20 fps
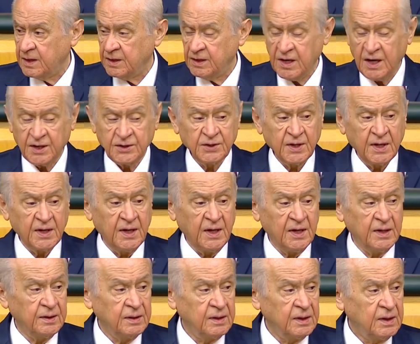
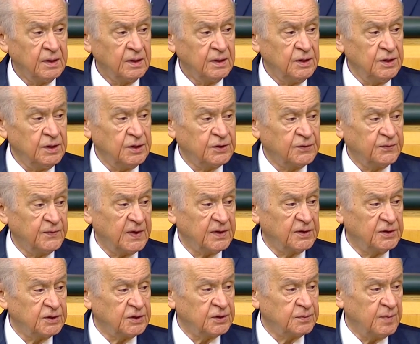yaşanan iç
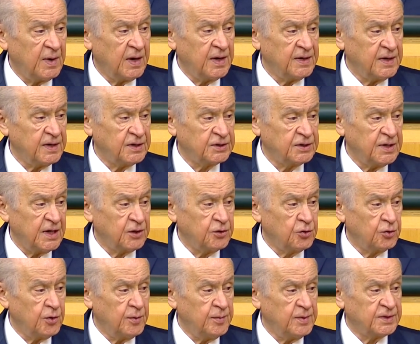ve dış mahreçli
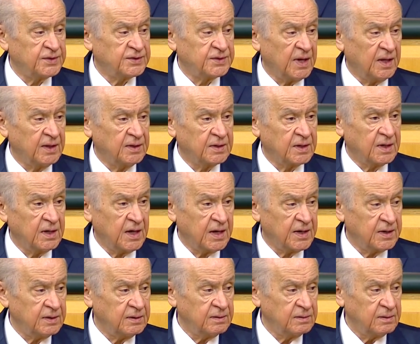ekonomik
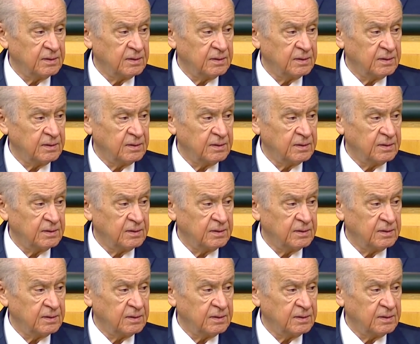saldırıların,